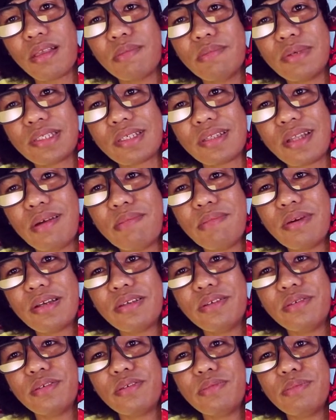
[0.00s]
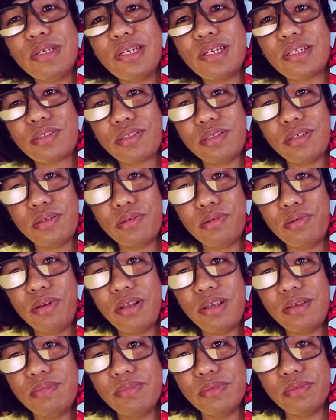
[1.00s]
Basta tama yung kombinasyon ng
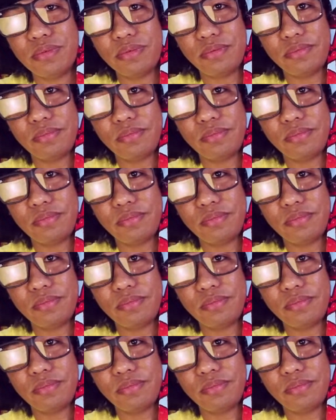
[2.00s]
kulay mo.